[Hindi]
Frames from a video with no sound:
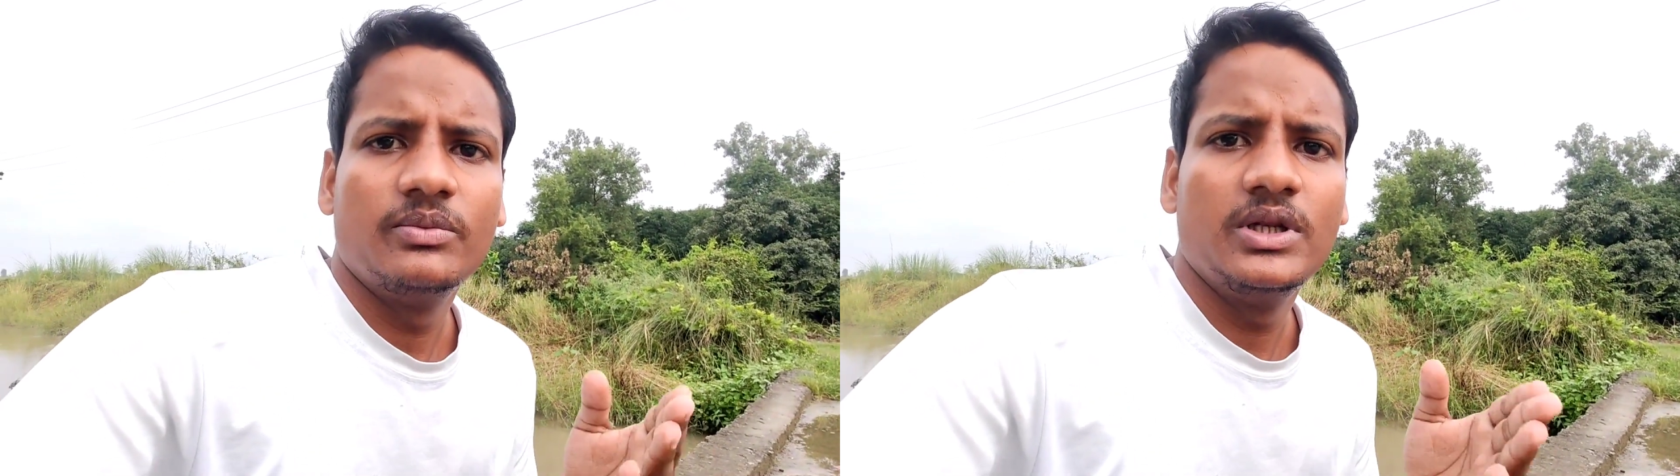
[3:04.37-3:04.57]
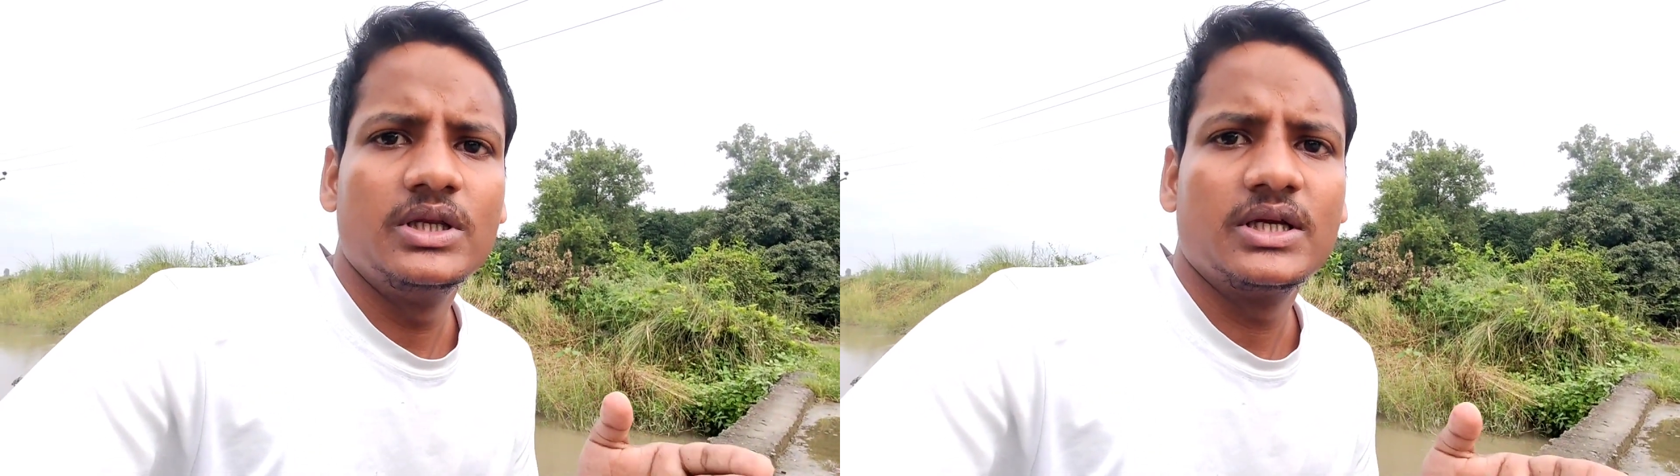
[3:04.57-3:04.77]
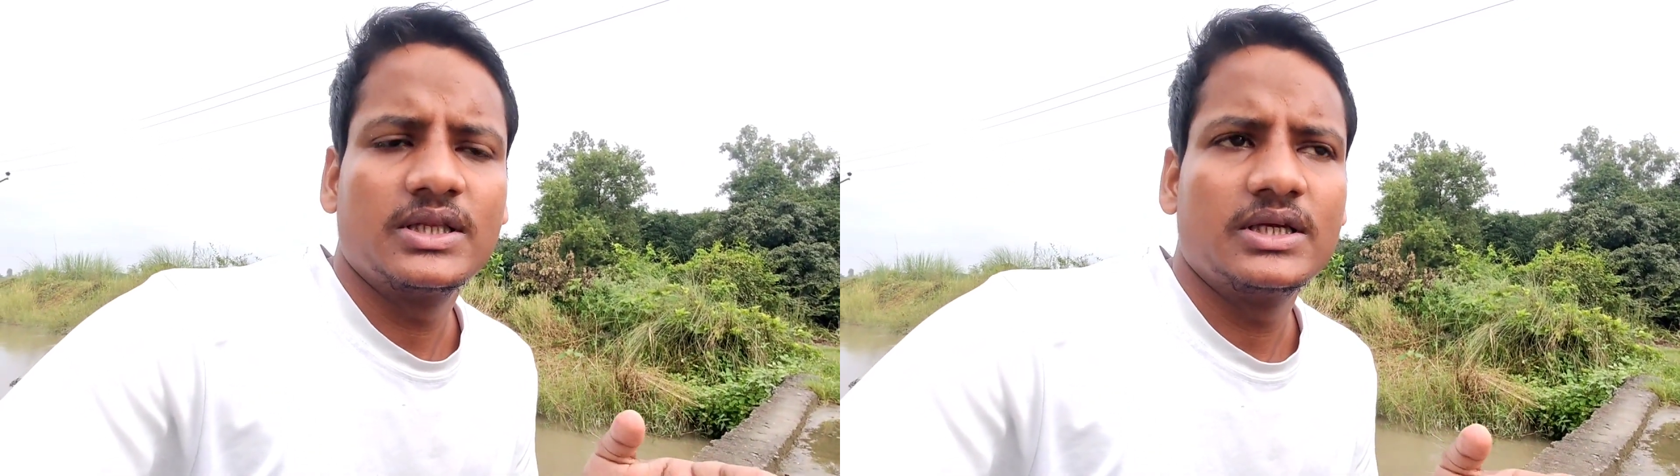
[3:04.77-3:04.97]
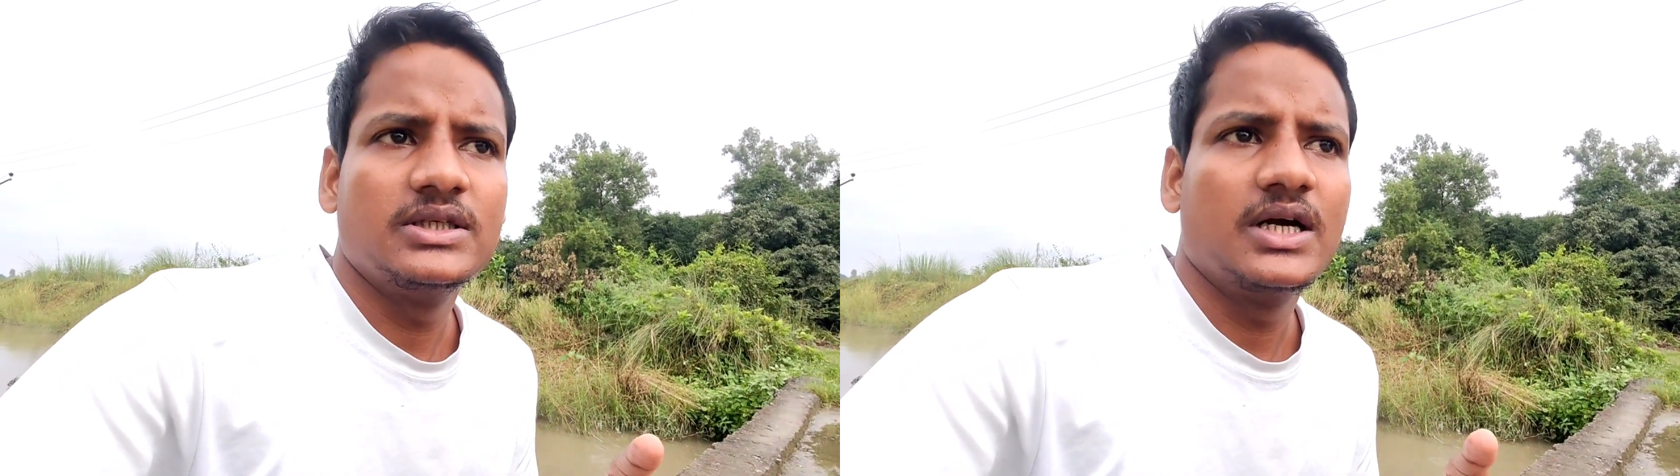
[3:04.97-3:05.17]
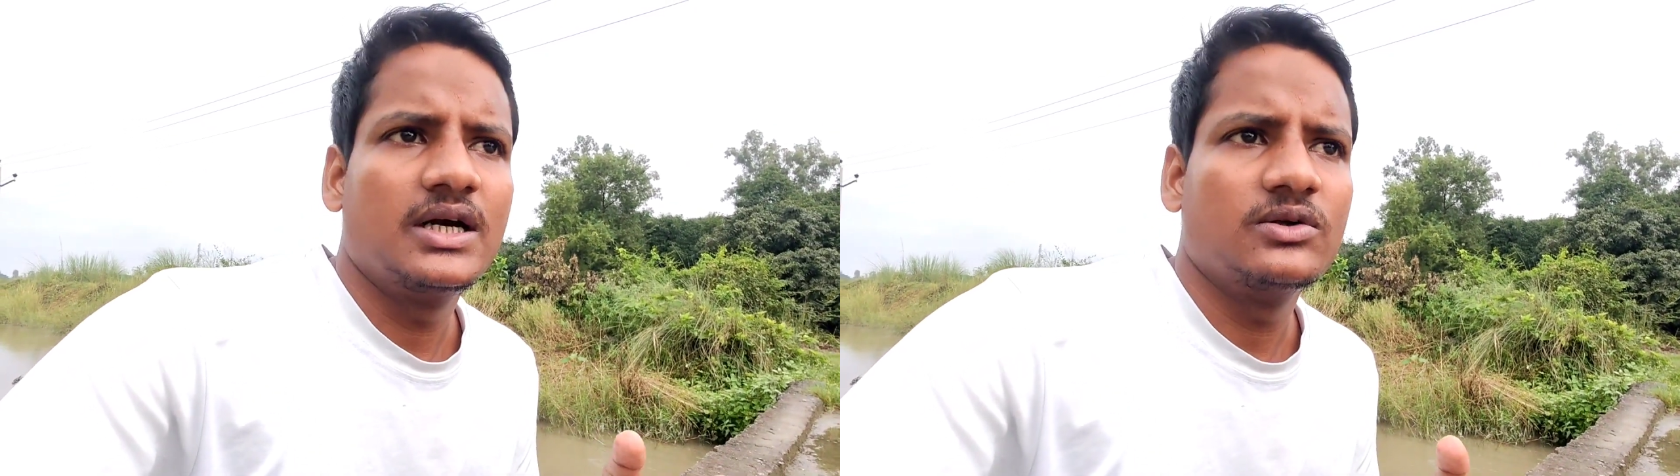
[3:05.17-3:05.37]
मिल जाता है
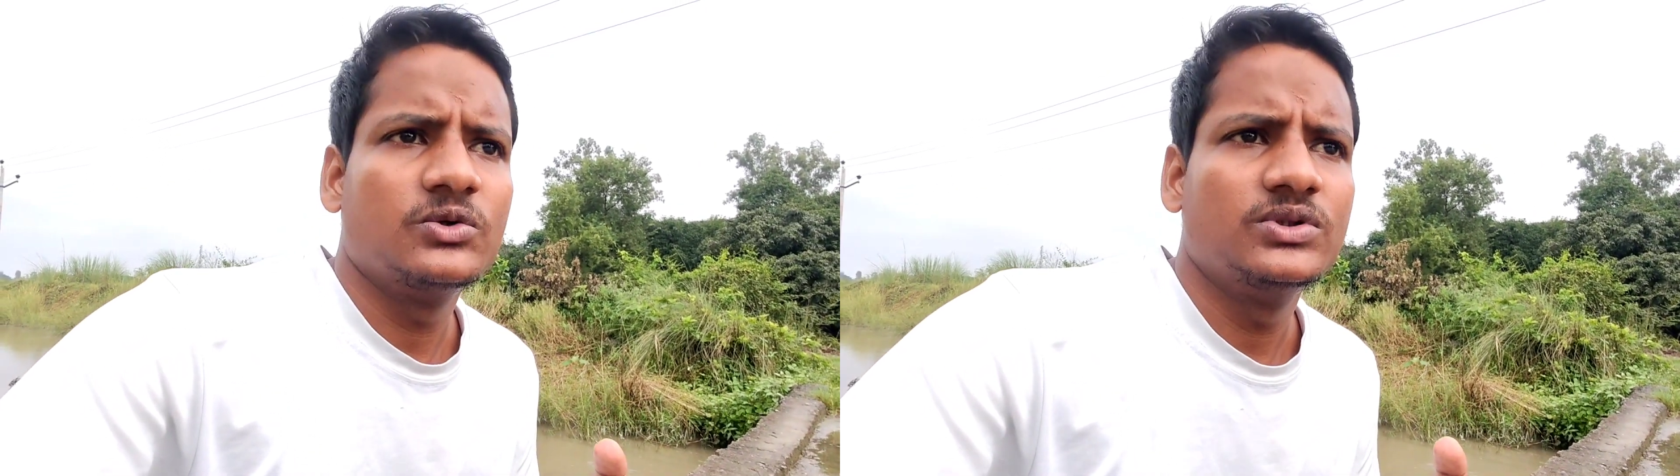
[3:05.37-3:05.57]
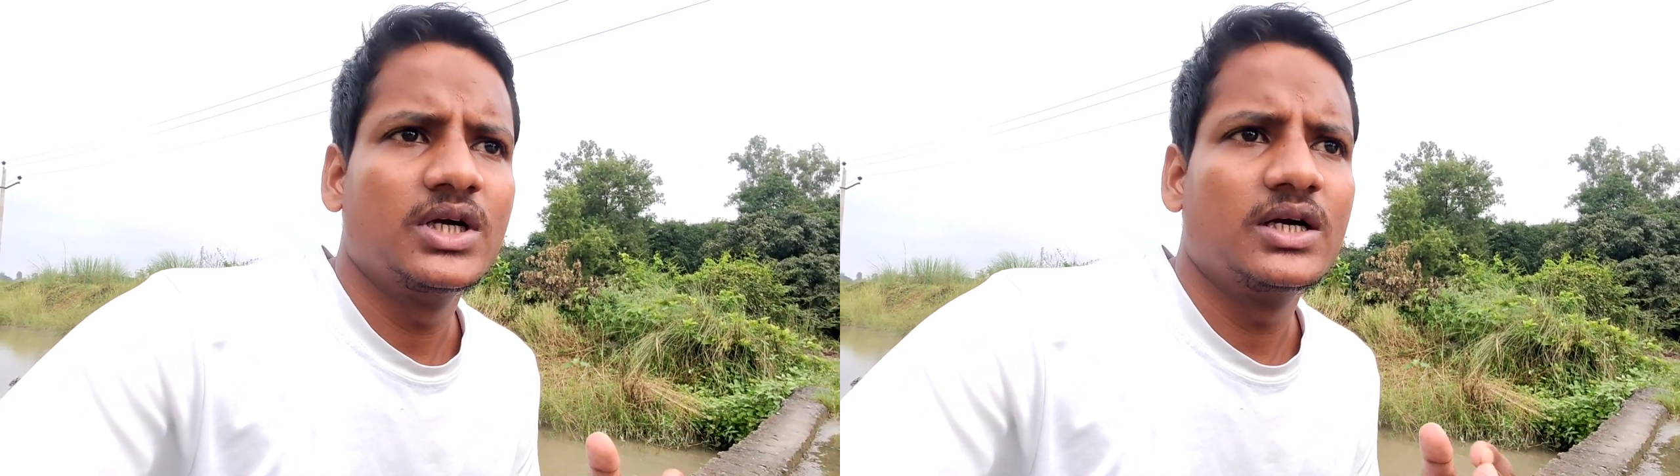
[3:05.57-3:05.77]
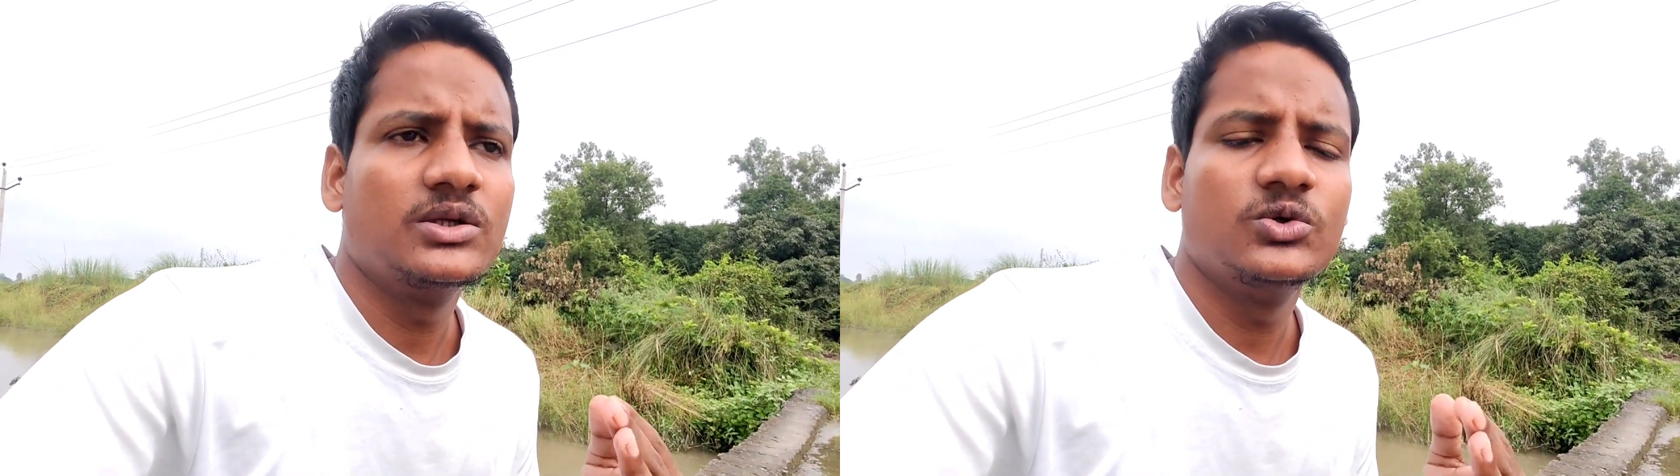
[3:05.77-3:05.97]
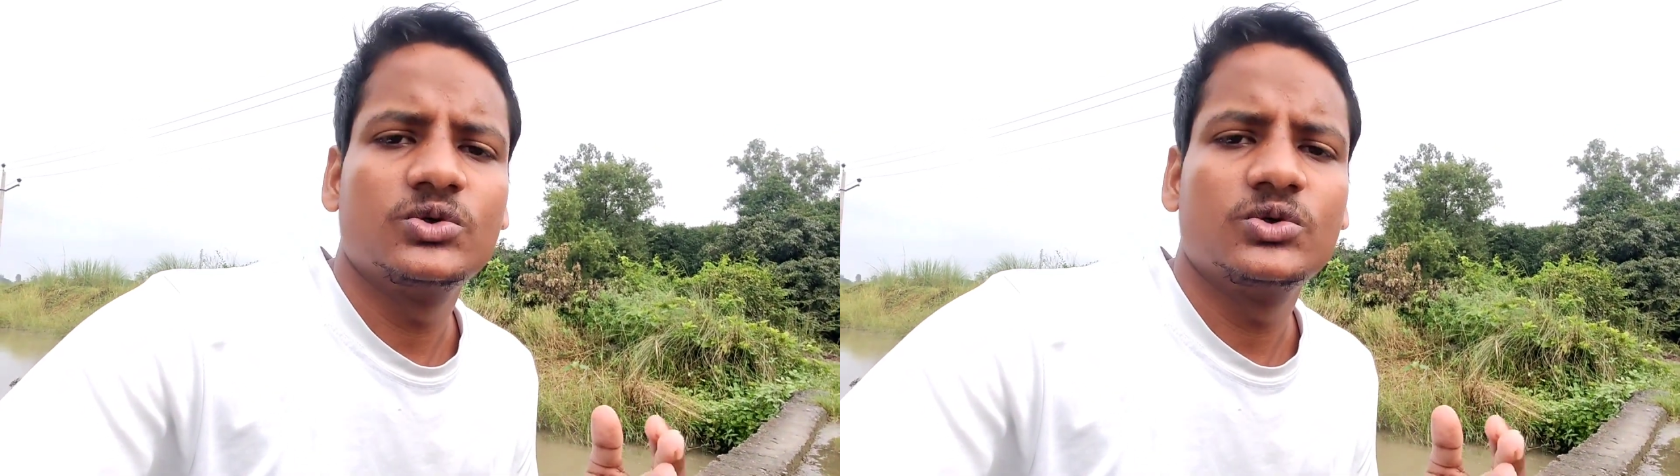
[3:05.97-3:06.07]
झाड़ झाड़ी